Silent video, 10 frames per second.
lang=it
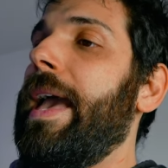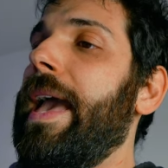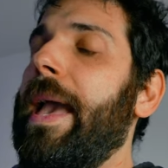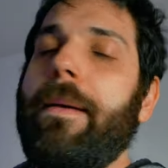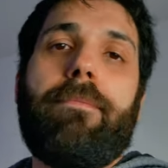
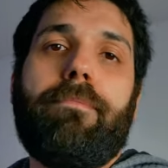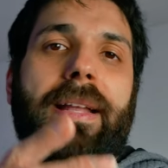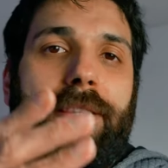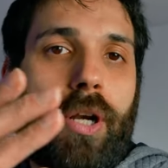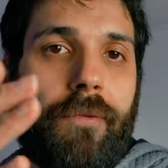E
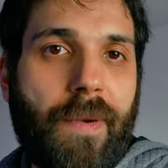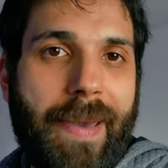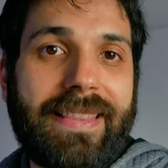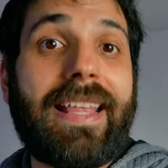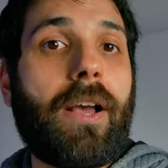metterò
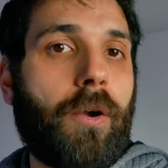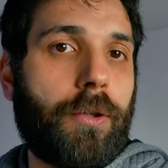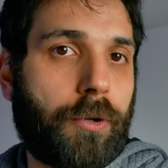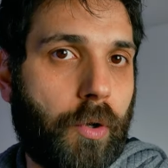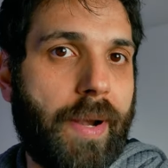ovviamente la
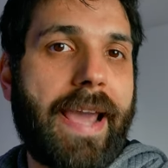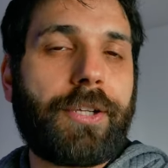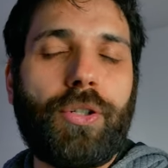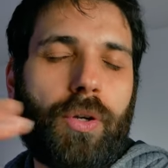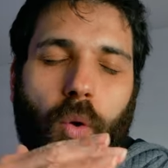color
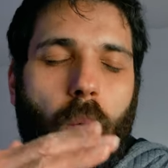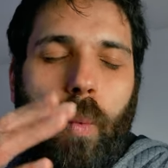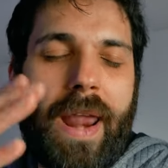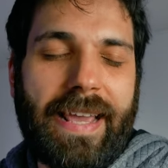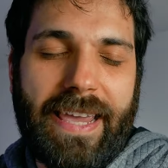correction con
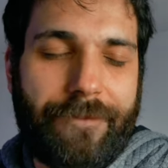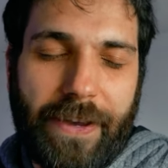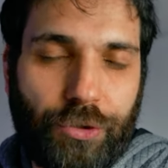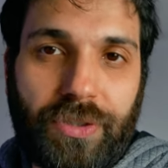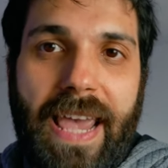quella che
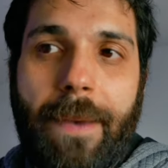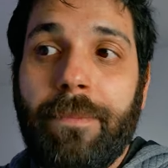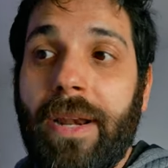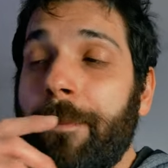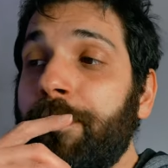faccio
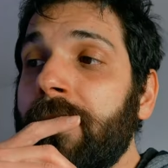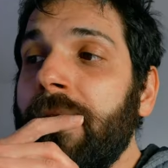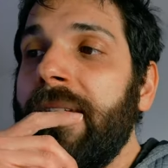sempre.